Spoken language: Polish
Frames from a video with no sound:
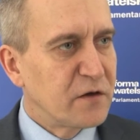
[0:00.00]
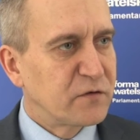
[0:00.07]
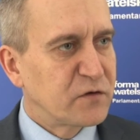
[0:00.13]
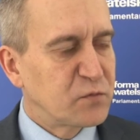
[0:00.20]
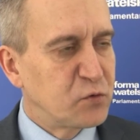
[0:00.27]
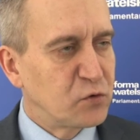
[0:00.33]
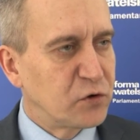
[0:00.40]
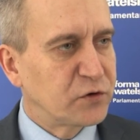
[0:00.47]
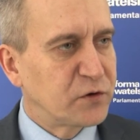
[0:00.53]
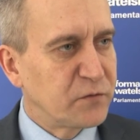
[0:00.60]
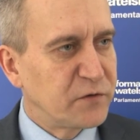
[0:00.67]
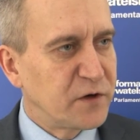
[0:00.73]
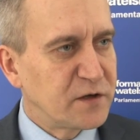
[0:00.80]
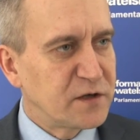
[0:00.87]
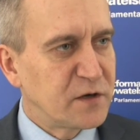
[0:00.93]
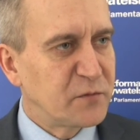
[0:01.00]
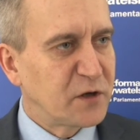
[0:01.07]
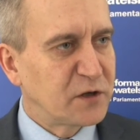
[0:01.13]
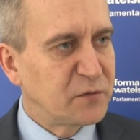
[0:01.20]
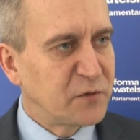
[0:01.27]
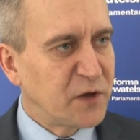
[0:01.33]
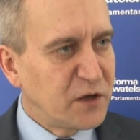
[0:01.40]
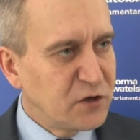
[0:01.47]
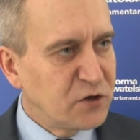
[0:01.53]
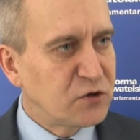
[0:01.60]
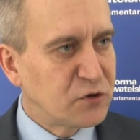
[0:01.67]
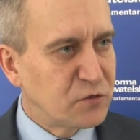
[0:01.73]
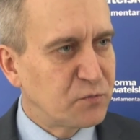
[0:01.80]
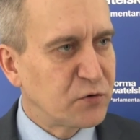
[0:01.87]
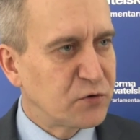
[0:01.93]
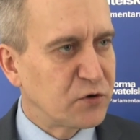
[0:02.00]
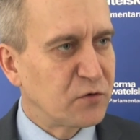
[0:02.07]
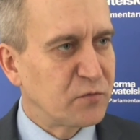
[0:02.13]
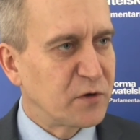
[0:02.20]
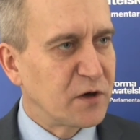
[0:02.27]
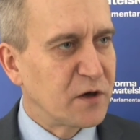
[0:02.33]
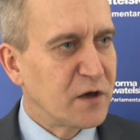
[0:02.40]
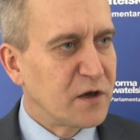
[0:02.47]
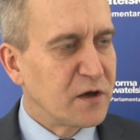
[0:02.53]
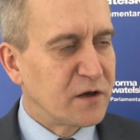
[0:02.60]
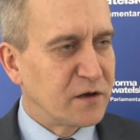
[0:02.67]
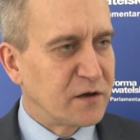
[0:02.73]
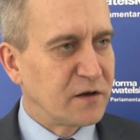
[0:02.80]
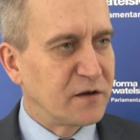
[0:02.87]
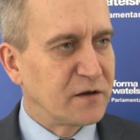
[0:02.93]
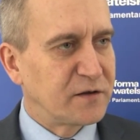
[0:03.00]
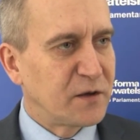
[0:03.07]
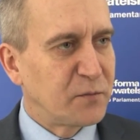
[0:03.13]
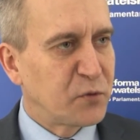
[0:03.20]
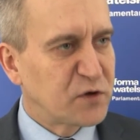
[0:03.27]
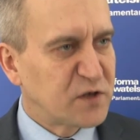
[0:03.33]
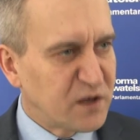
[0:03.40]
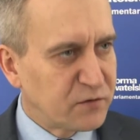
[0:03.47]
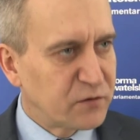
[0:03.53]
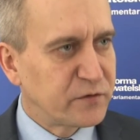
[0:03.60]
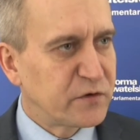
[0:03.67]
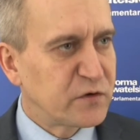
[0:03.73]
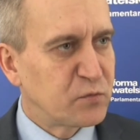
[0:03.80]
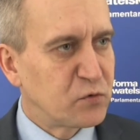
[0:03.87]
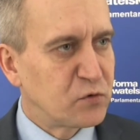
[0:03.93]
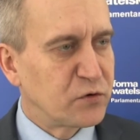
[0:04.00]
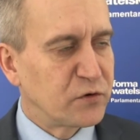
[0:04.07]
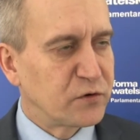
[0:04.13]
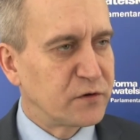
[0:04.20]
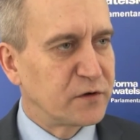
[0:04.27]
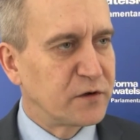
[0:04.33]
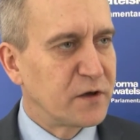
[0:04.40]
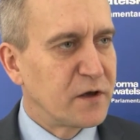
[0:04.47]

wspólnotom wiejskim na tym najniższym poziomie tej podstawowej wspólnoty.